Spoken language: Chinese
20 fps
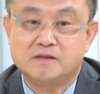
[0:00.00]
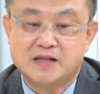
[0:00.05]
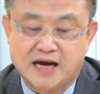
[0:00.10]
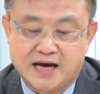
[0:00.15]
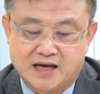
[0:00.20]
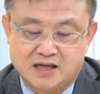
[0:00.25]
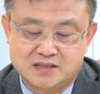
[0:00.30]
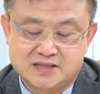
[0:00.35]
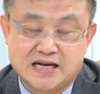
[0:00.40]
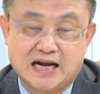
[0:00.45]

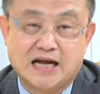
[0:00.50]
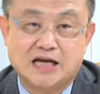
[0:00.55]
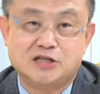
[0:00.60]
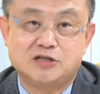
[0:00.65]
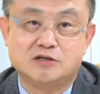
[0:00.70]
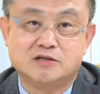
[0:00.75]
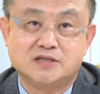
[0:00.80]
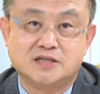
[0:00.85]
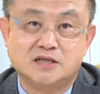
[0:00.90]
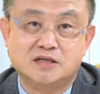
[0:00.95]
那再来
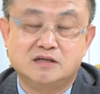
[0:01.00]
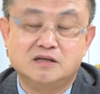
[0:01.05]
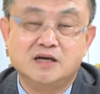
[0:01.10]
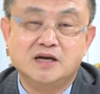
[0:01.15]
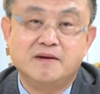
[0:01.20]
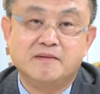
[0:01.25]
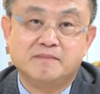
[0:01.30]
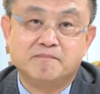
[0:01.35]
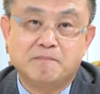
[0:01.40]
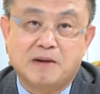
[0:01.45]
就是
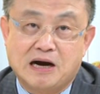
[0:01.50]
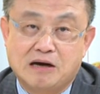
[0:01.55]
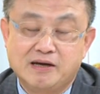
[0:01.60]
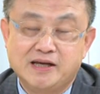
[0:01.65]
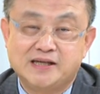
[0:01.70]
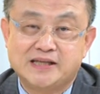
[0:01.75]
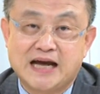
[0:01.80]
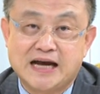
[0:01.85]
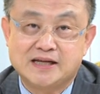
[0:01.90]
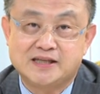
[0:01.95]
毛
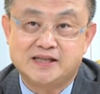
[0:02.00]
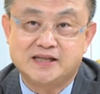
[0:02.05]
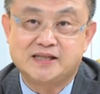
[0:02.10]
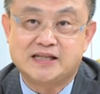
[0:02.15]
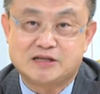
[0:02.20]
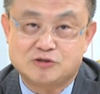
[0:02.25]
利太低，